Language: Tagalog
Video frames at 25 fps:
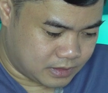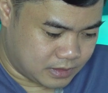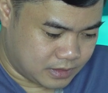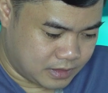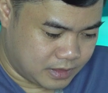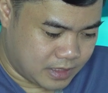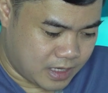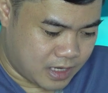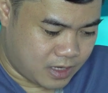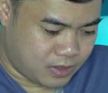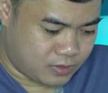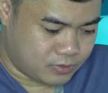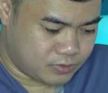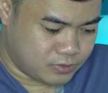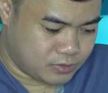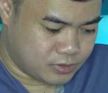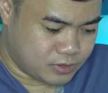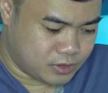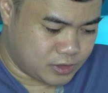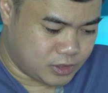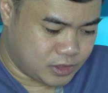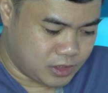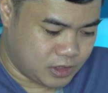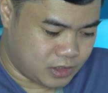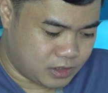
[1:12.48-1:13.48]

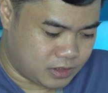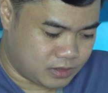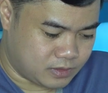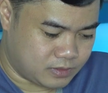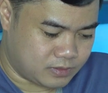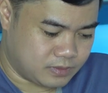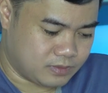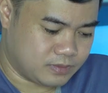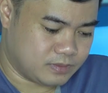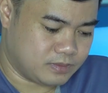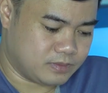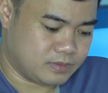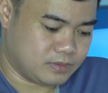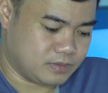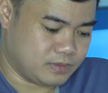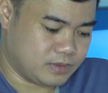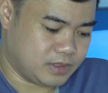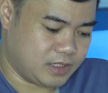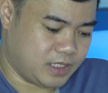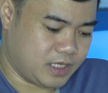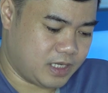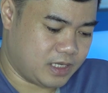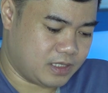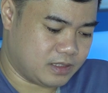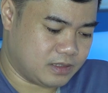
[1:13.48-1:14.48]
down G.
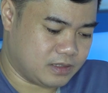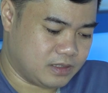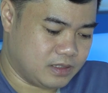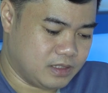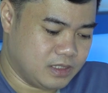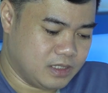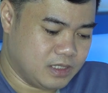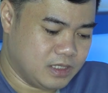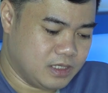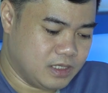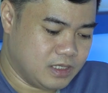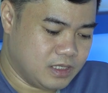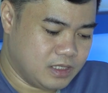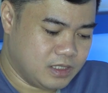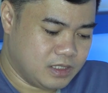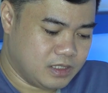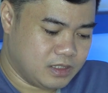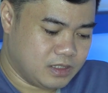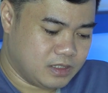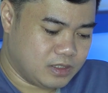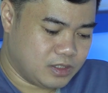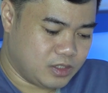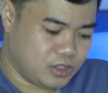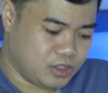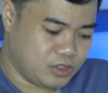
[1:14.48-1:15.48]
Yan.
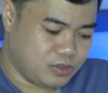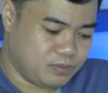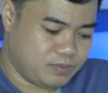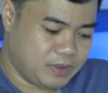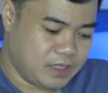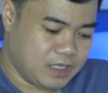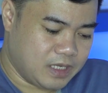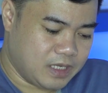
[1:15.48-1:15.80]
Yung